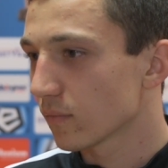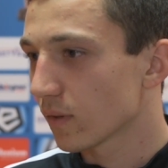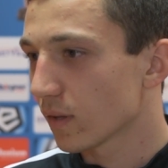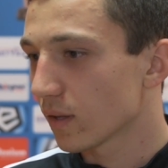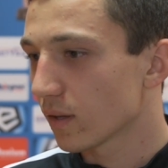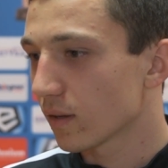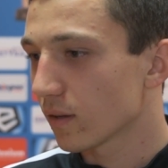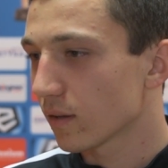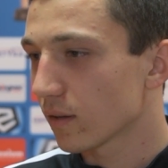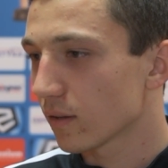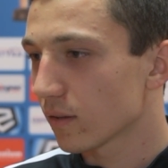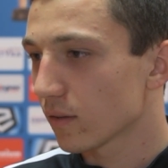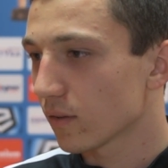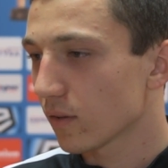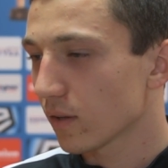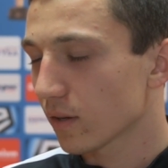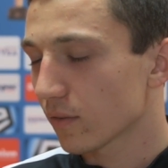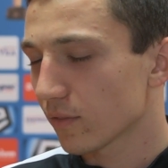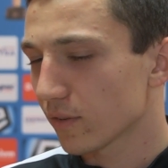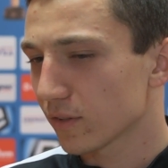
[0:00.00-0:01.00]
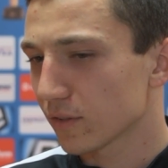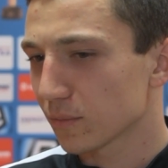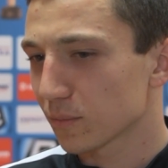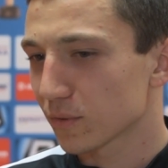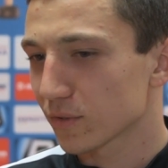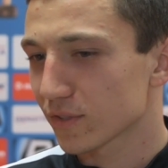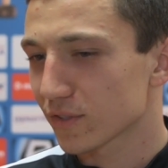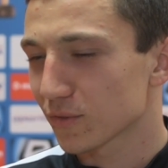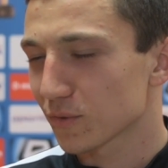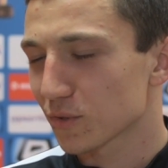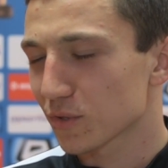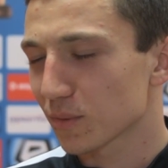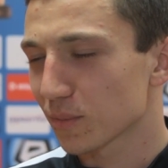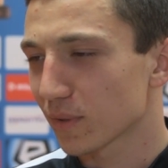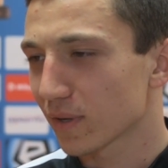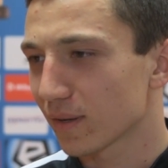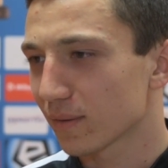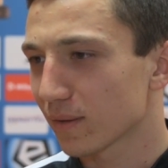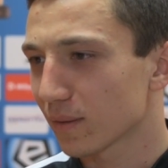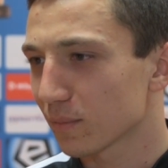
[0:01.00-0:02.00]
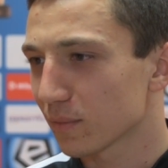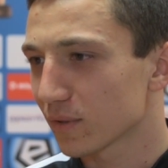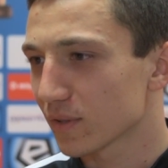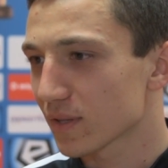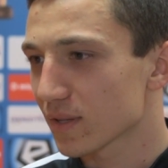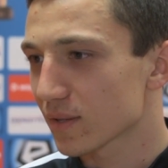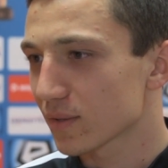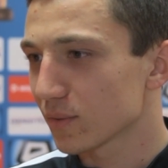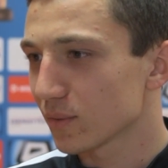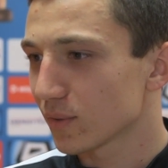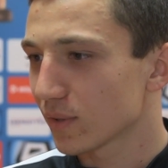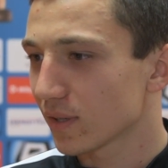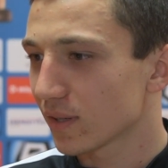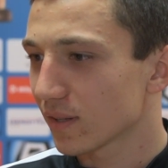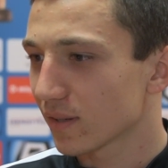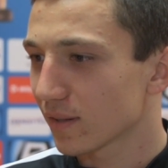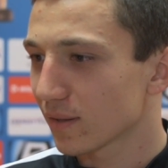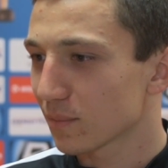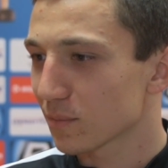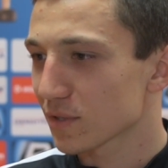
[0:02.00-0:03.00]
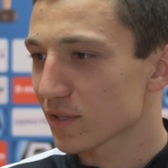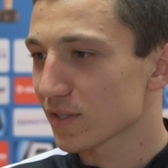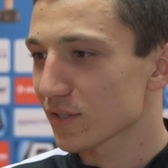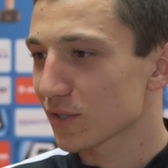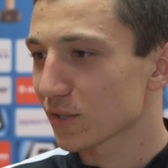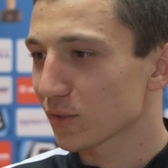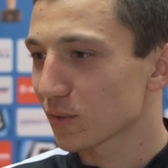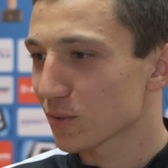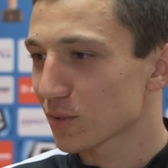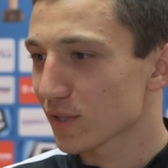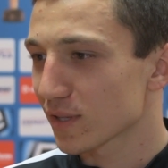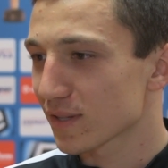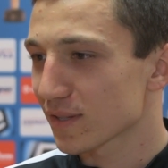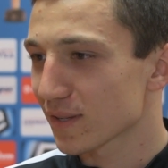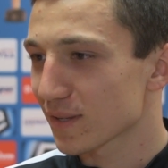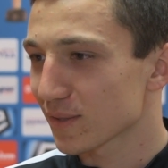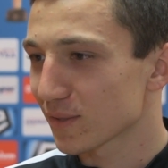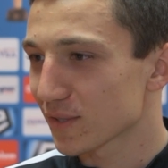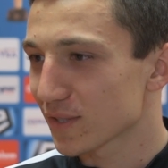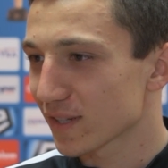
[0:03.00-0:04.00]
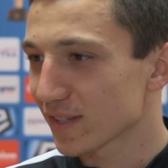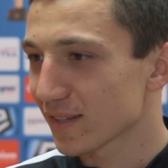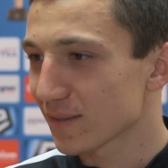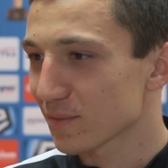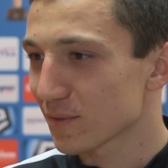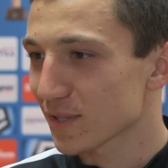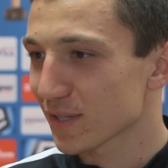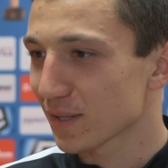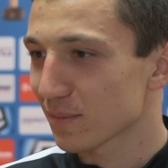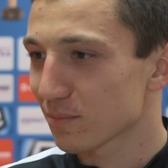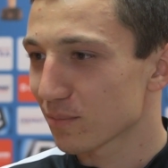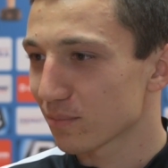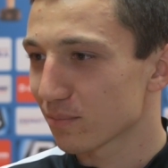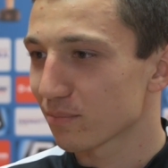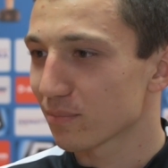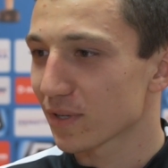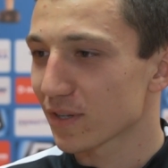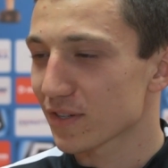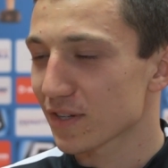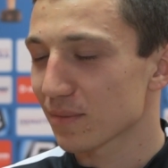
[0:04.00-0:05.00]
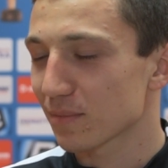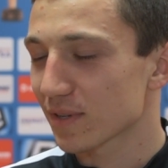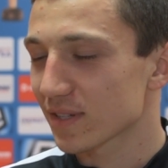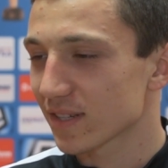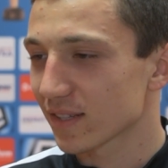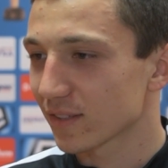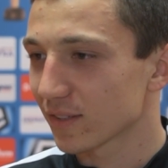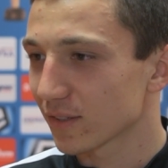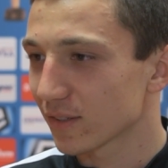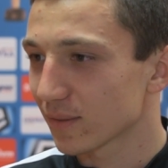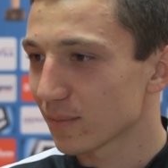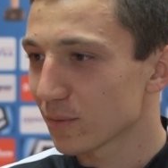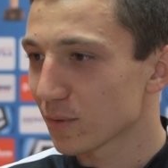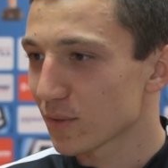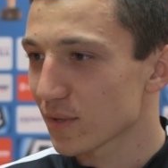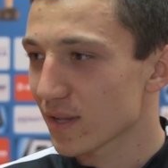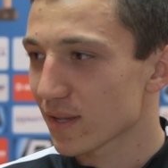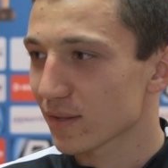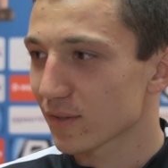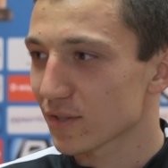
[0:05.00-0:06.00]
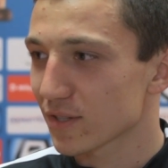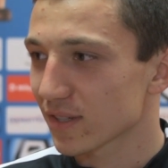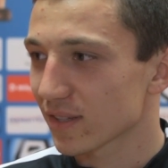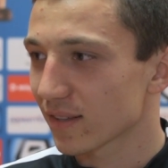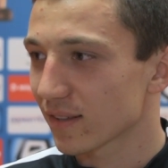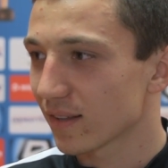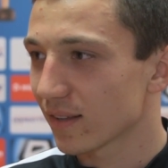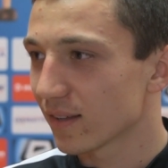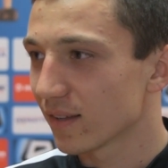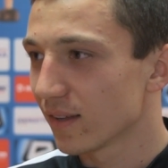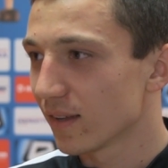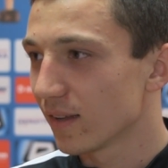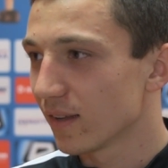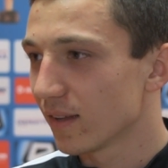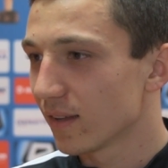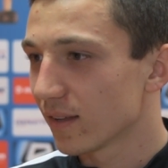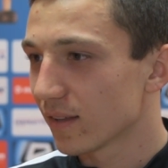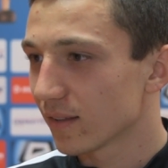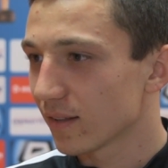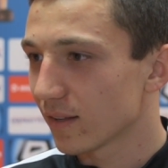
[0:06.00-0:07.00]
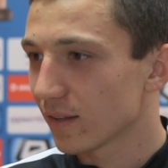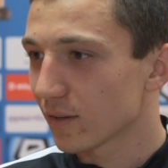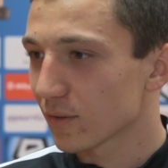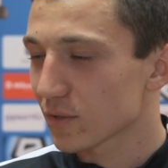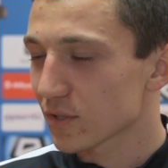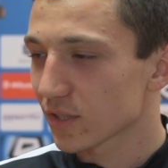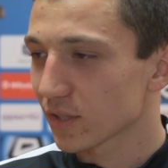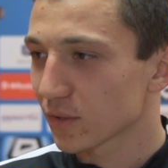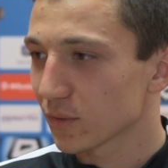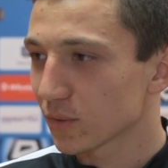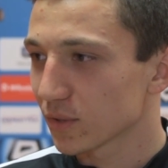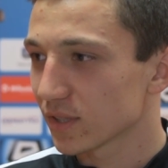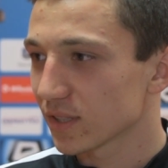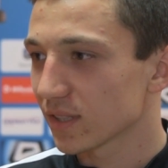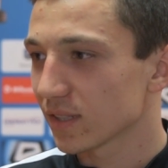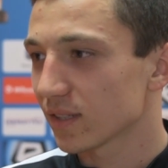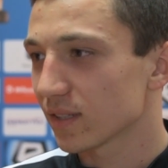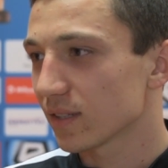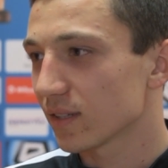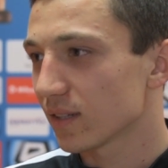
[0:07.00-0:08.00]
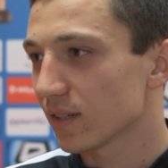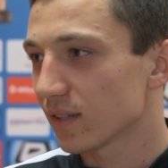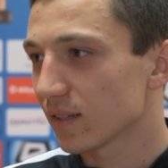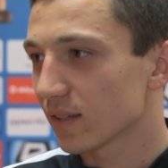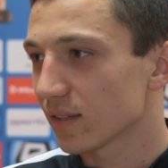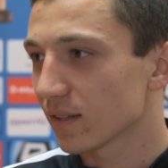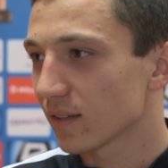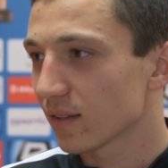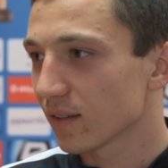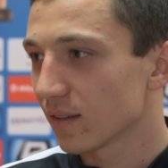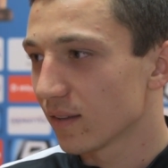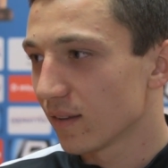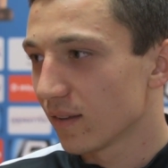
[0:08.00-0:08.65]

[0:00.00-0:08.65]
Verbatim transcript: E, no jak wiadomo, że dużo biegam na boisku, a myślę, że to już nie jest zaskoczenie. Może na pierwsze mecze to były zaskoczenia dla, dla różnych ludzi, ale